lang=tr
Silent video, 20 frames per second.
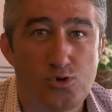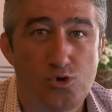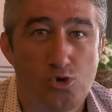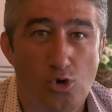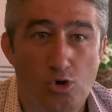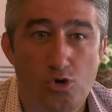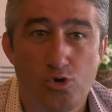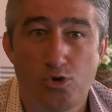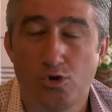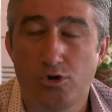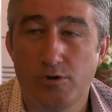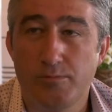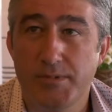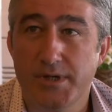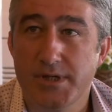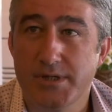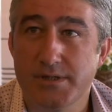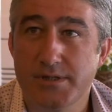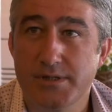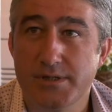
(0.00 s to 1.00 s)
çok yoğun
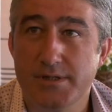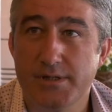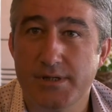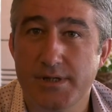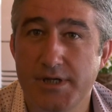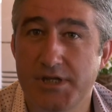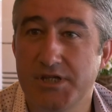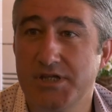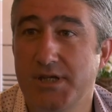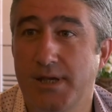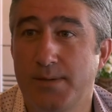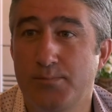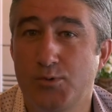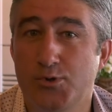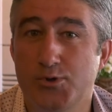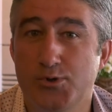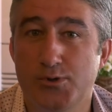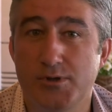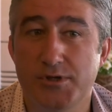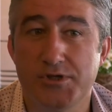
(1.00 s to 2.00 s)
bir iş
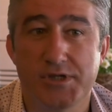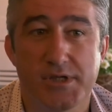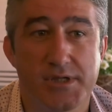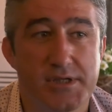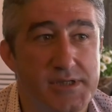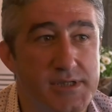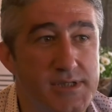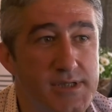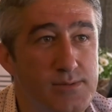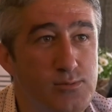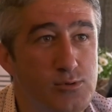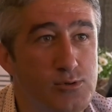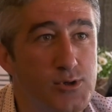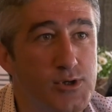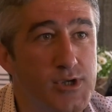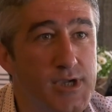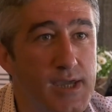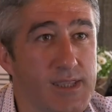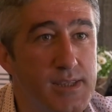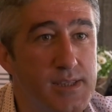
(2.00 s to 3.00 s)
temposunun içerisinde bulduk
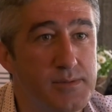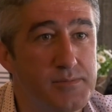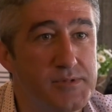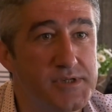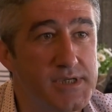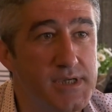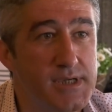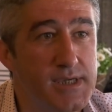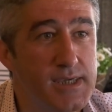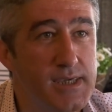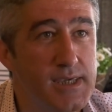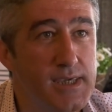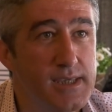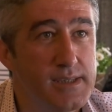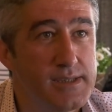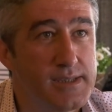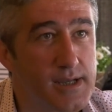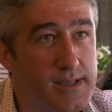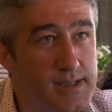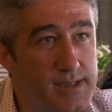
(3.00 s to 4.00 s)
kendimizi.
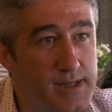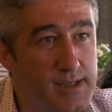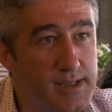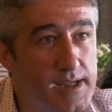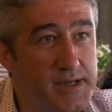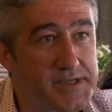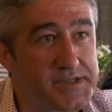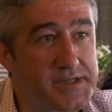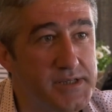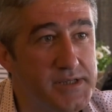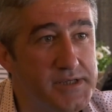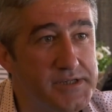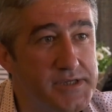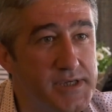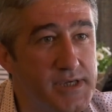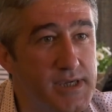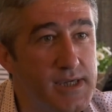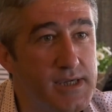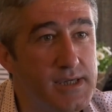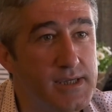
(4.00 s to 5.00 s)
Takdir edersiniz
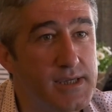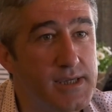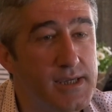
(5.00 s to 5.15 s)
ki